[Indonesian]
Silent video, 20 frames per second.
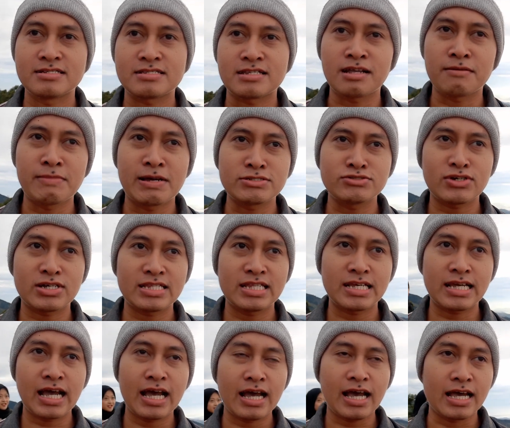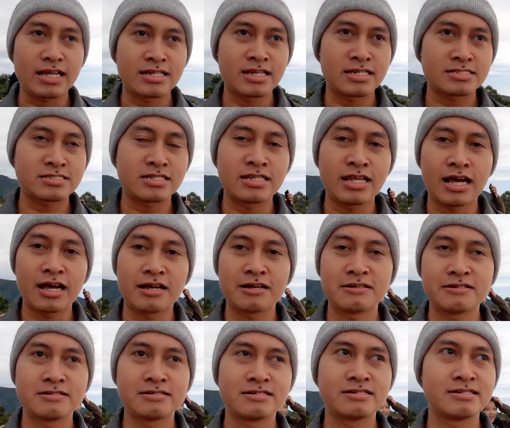termasuk ketika anda sedang
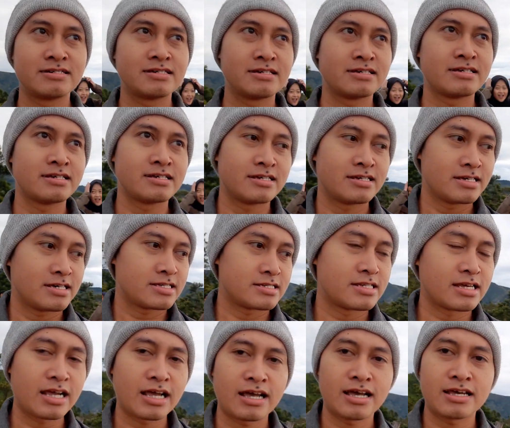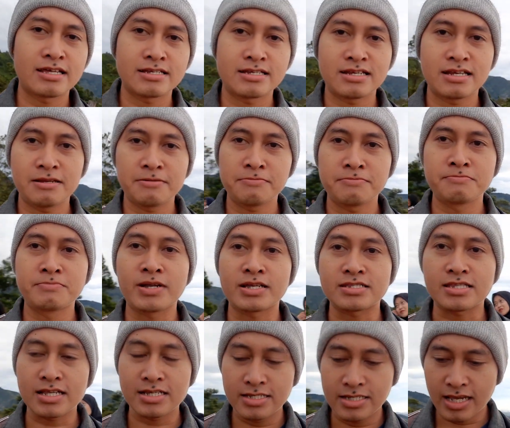dengan
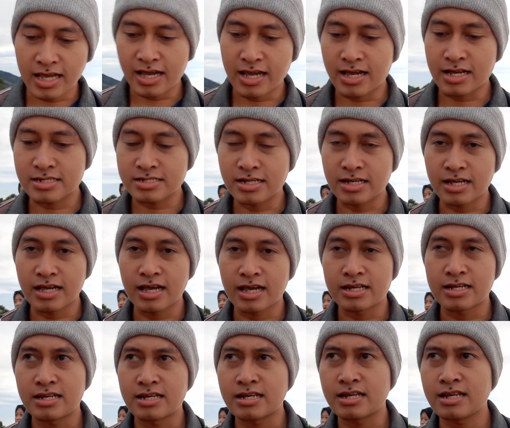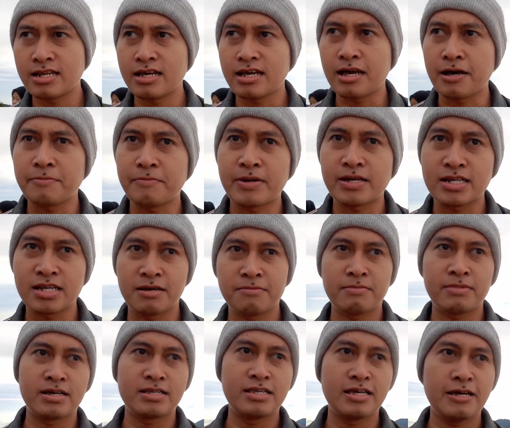berteriak dengan apa
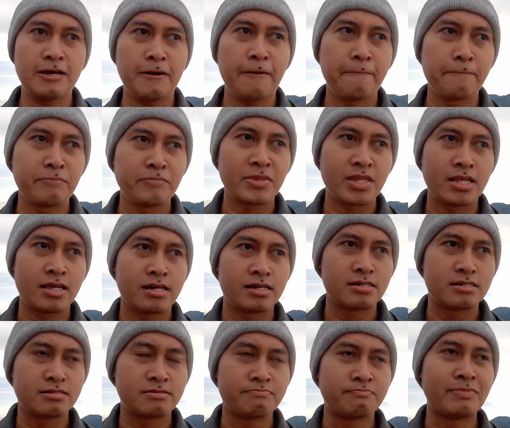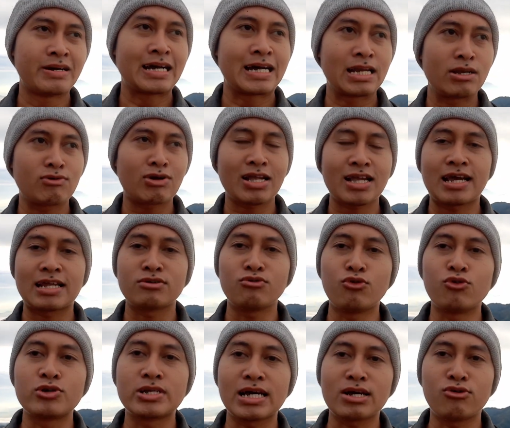namanya mengeluarkan
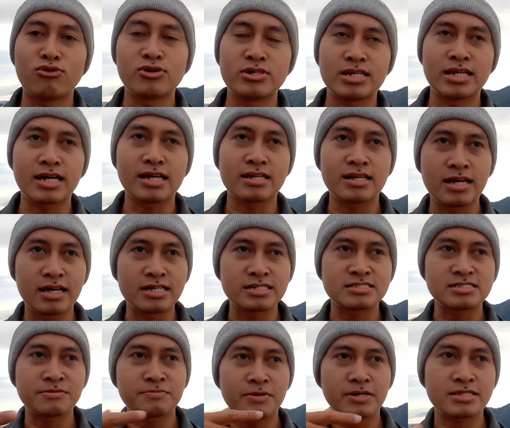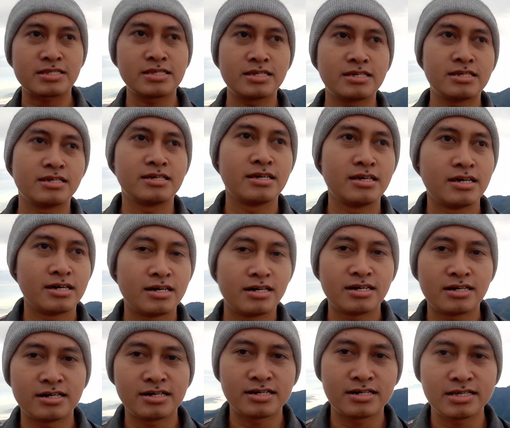unek-unek. Nah, seperti
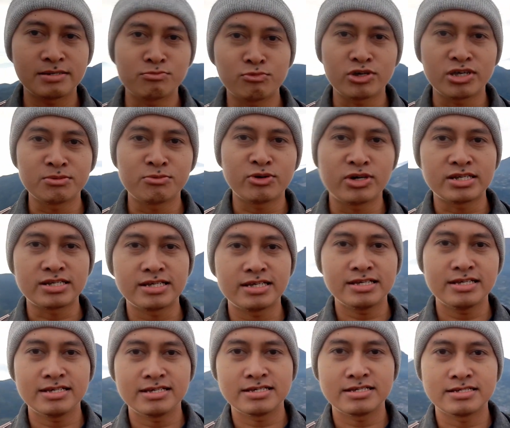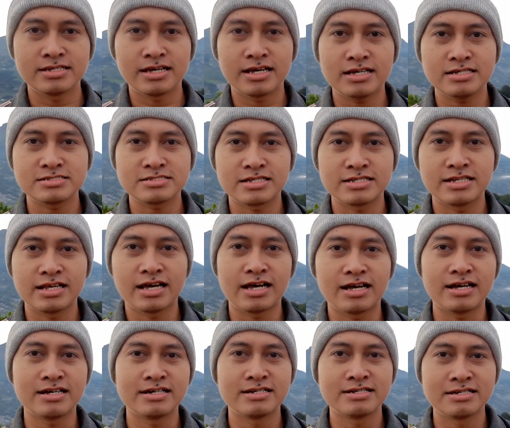eh, ibu-ibu uh, ini ya
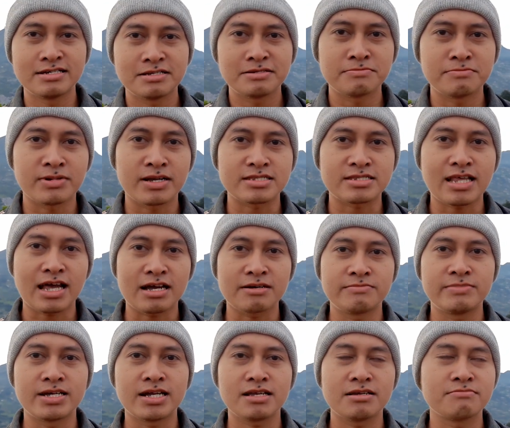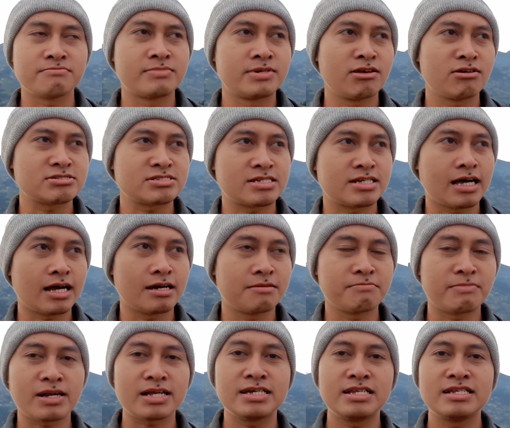sedang bertakbir, beliau sedang
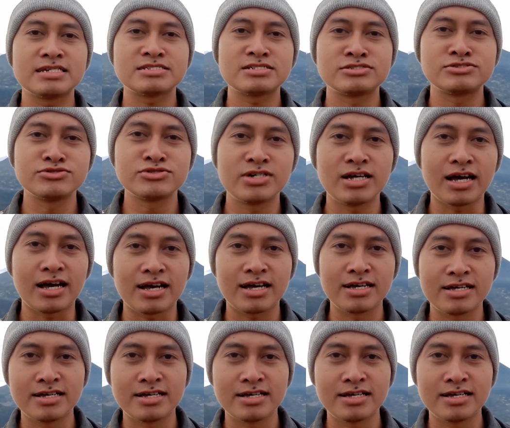merilis juga